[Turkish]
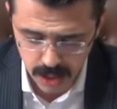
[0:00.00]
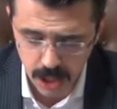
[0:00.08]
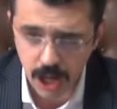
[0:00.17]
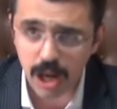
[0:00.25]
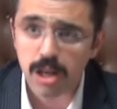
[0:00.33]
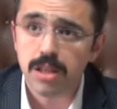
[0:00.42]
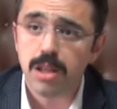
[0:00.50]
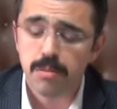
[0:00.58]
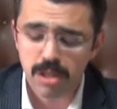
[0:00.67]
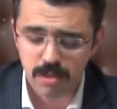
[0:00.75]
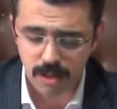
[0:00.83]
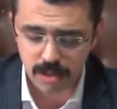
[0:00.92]
Karnında
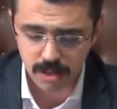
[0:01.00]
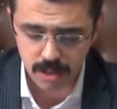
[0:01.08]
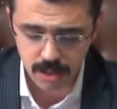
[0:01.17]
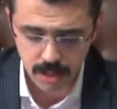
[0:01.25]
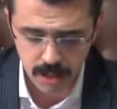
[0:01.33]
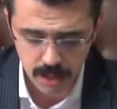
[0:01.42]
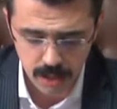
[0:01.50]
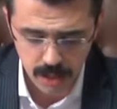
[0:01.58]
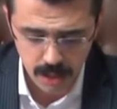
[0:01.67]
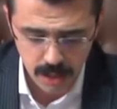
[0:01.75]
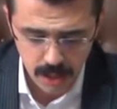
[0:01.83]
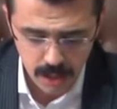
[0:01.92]
biri var.
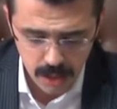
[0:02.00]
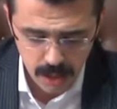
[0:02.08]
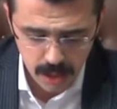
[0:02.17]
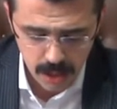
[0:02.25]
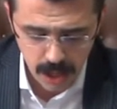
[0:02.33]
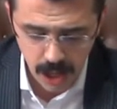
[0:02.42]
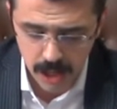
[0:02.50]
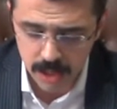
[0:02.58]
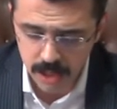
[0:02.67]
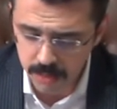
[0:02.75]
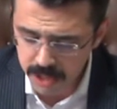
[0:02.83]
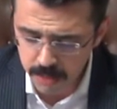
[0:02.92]

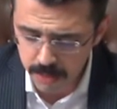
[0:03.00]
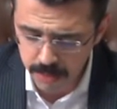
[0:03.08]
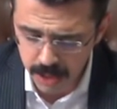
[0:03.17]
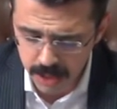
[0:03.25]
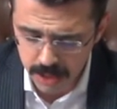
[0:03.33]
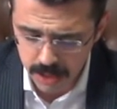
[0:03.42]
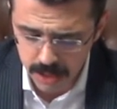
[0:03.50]
Karnında biri mi var?